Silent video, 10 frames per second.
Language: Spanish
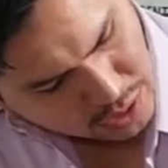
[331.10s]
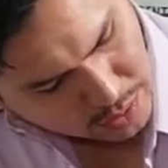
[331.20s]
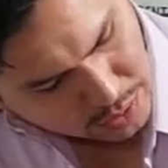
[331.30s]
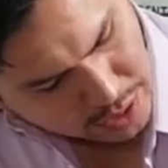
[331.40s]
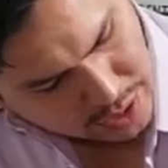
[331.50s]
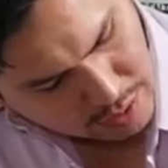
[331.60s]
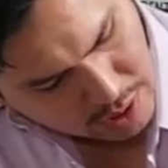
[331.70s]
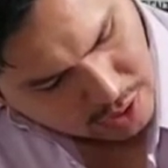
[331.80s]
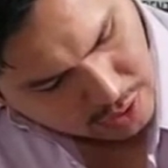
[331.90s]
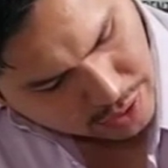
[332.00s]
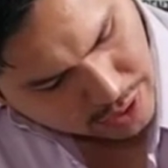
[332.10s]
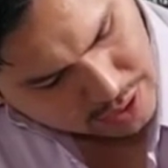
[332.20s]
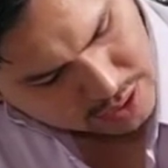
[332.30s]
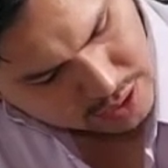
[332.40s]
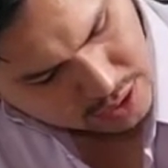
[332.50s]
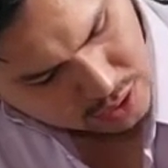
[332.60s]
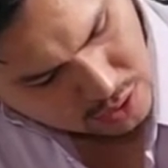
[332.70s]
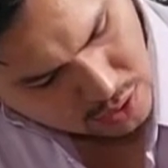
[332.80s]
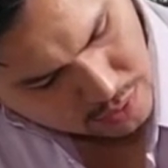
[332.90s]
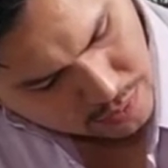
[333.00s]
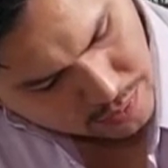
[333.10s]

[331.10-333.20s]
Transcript: tiempo de trabajo de 5,